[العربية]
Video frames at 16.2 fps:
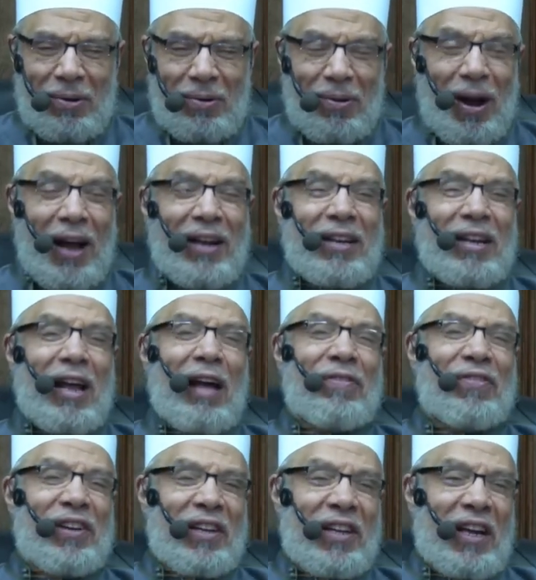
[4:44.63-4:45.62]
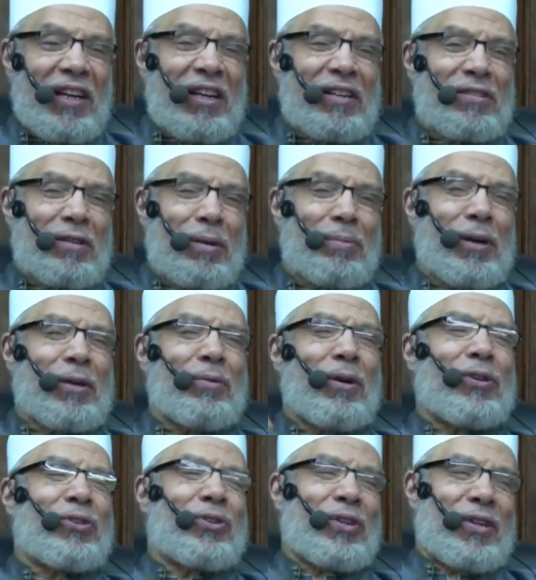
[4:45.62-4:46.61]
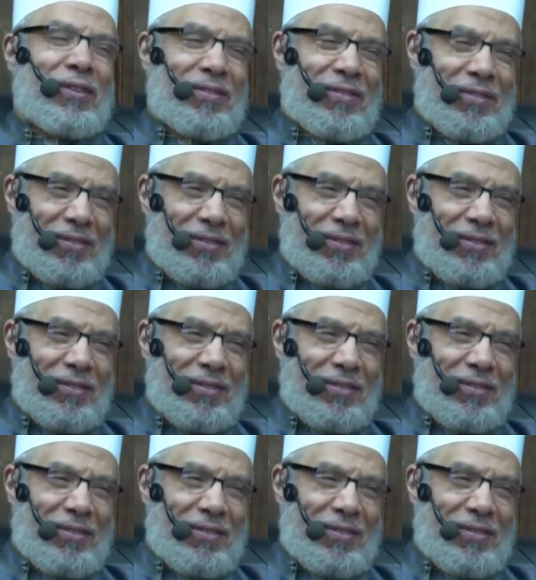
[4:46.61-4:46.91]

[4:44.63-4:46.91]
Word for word: وأنها في ليلة سبع وعشرين